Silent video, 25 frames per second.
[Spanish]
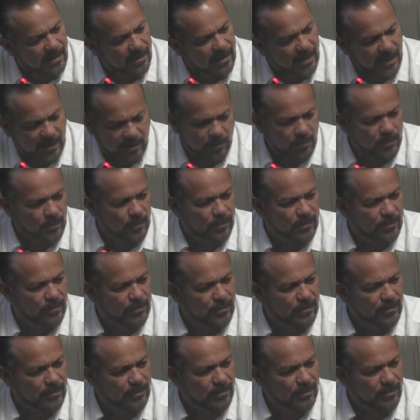
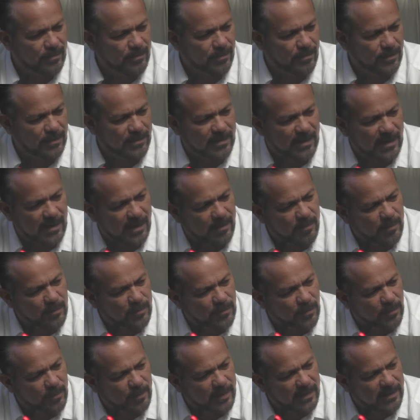Algunos no estarán muy
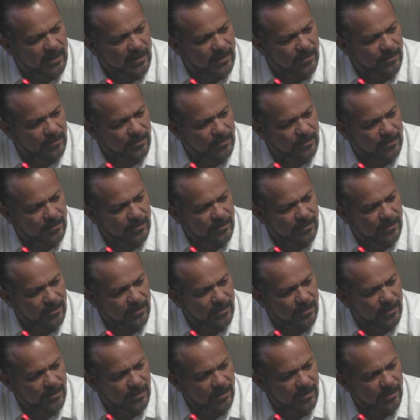sorprendidos
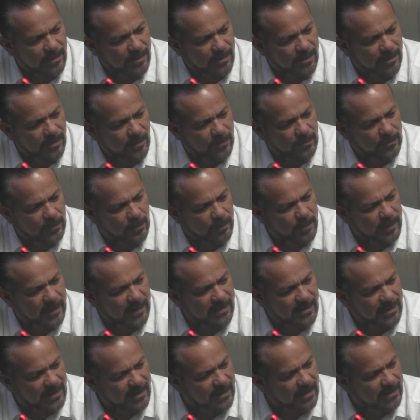o
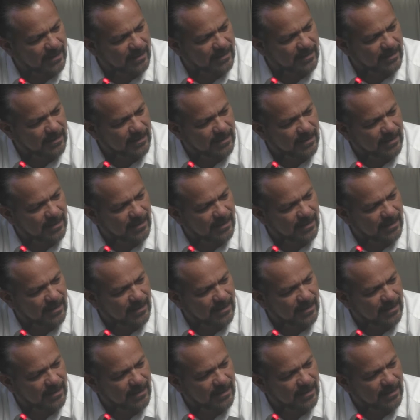sorprendidas.